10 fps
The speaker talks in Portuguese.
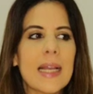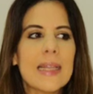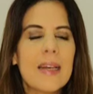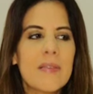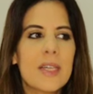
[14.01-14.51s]

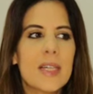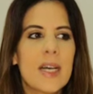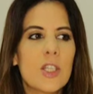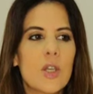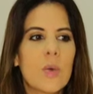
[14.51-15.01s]
Na
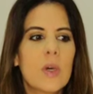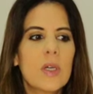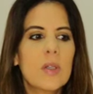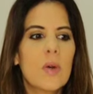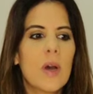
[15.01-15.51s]
verdade,
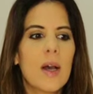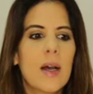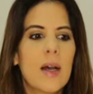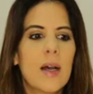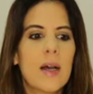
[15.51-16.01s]
quando
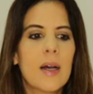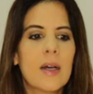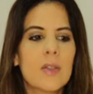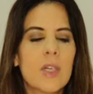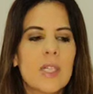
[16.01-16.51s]

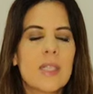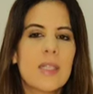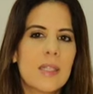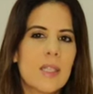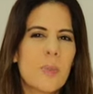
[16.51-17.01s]
a, a
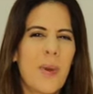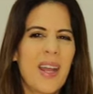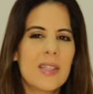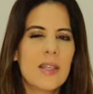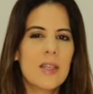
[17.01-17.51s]
narcisista
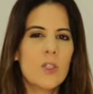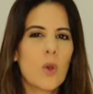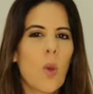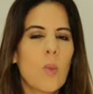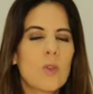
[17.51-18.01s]
expressa
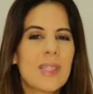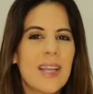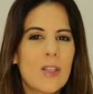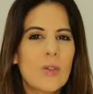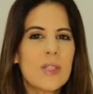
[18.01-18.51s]
isso como
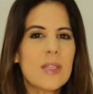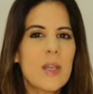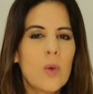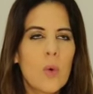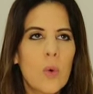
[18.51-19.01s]
sendo
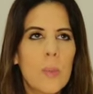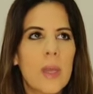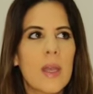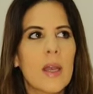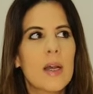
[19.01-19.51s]

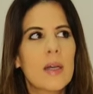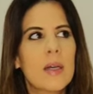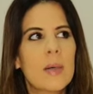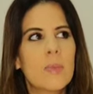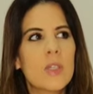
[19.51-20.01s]
ciúme,
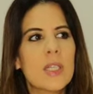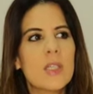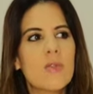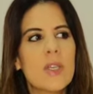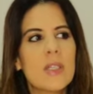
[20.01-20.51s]
uh,
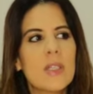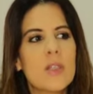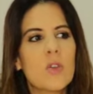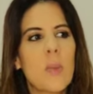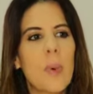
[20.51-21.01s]
muitas vezes
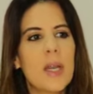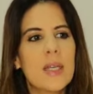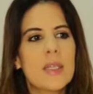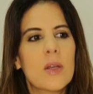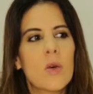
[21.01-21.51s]
isso
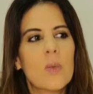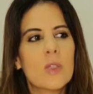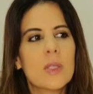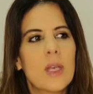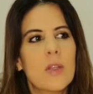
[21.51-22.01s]
aparece
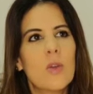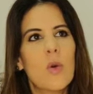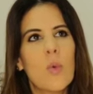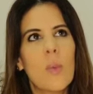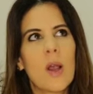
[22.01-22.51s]
como sendo
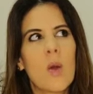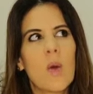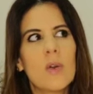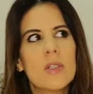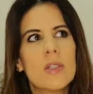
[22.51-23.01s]
uma
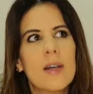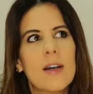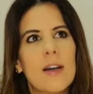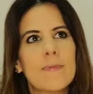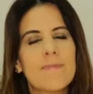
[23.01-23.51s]

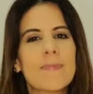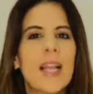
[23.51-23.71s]
coisa